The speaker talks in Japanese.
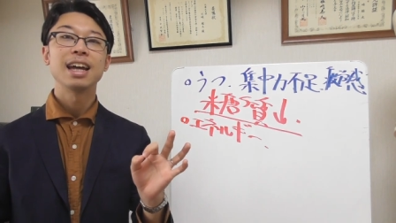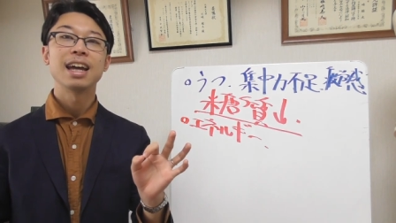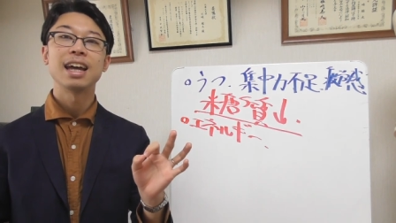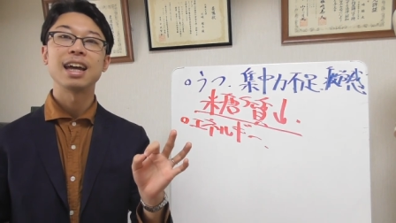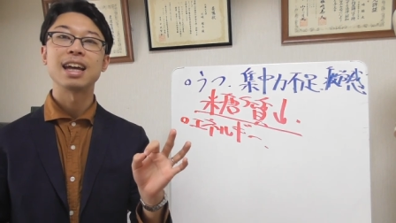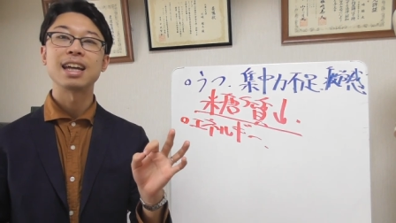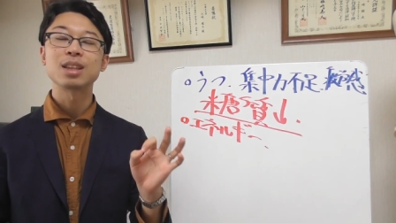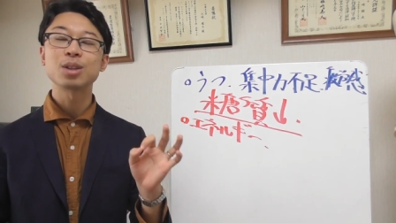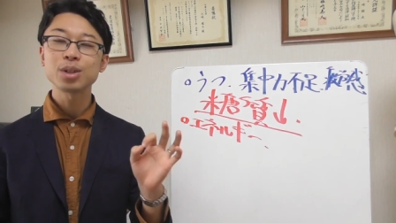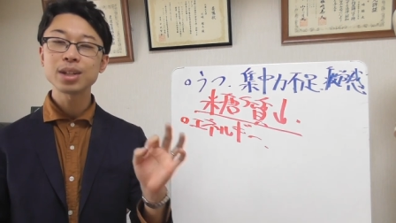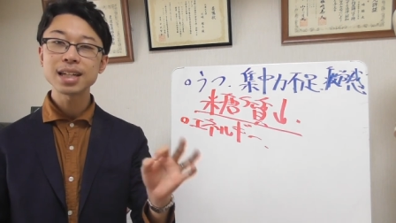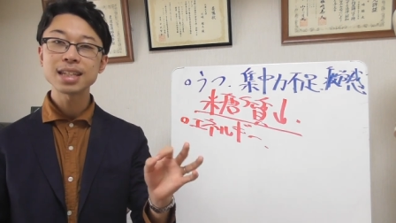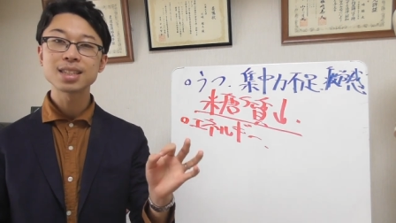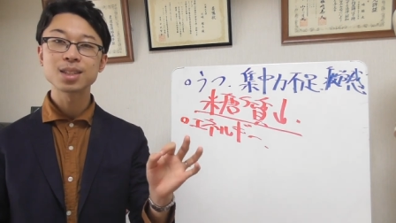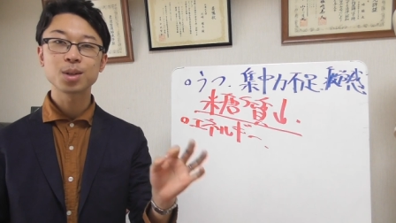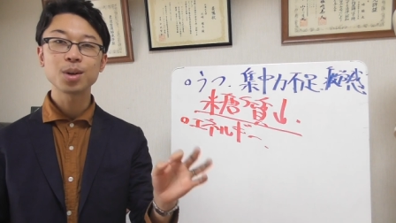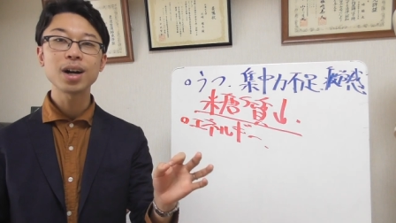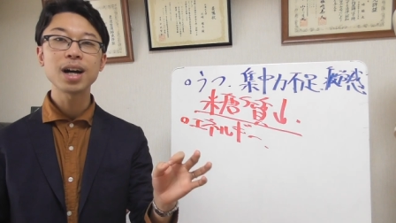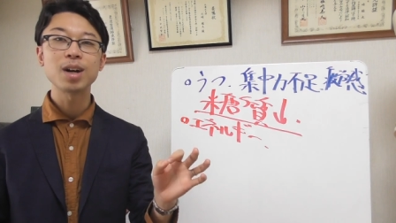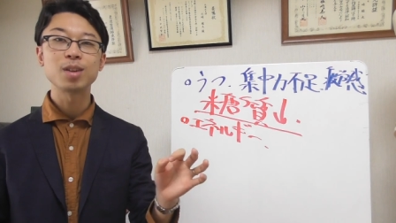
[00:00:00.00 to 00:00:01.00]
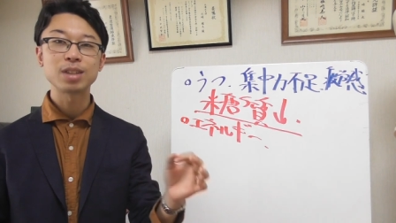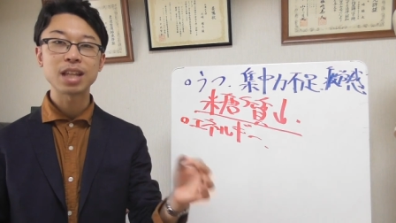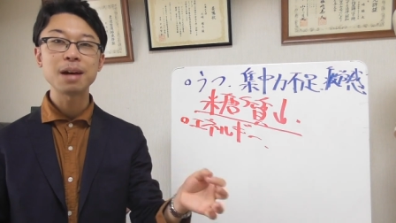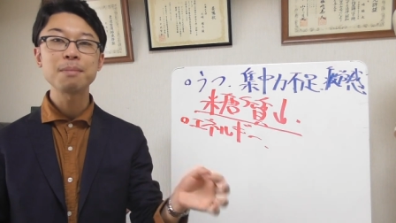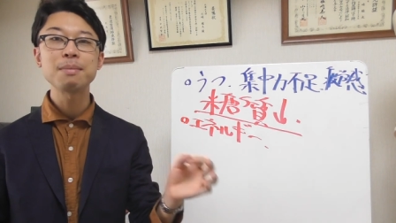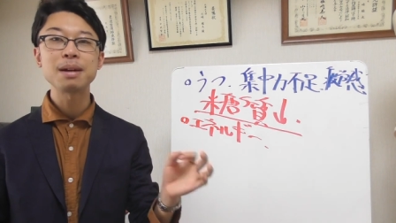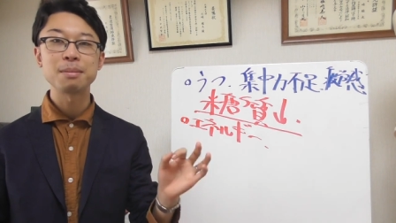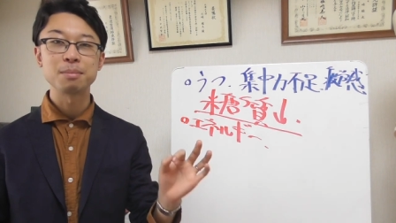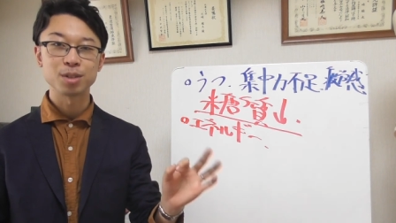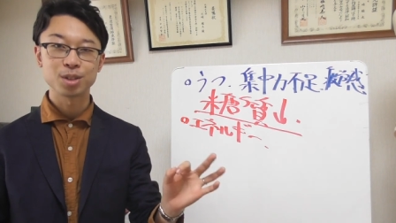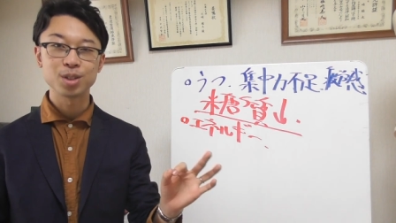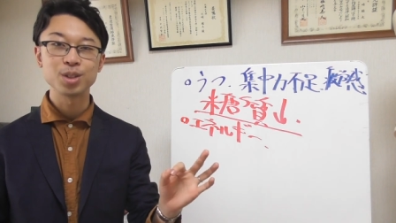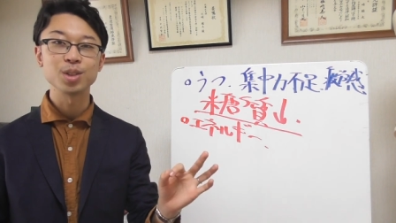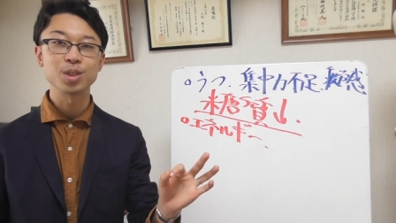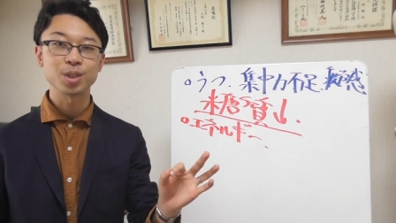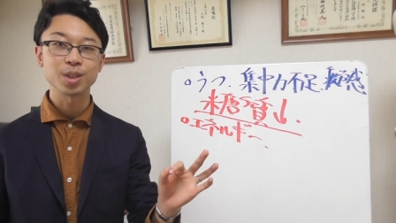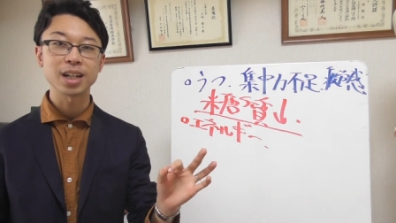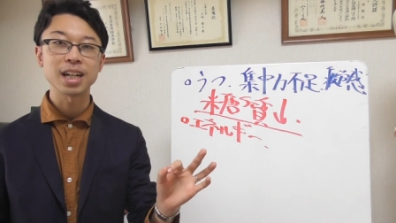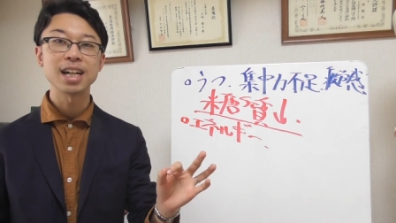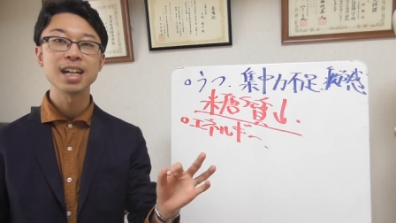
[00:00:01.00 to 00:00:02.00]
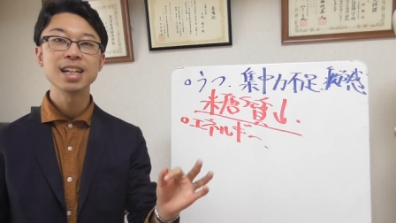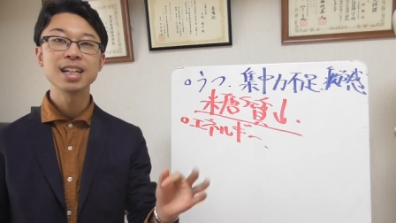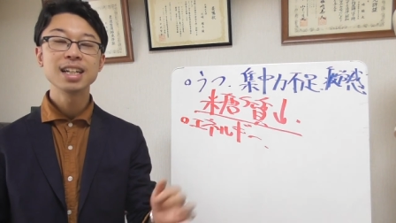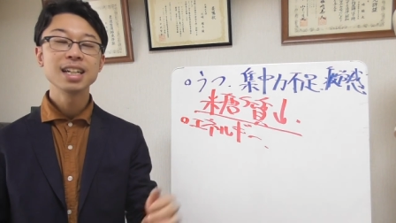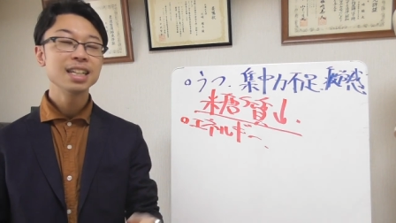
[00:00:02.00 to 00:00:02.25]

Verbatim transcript: えー、とりあえずご飯を何杯も食うとか、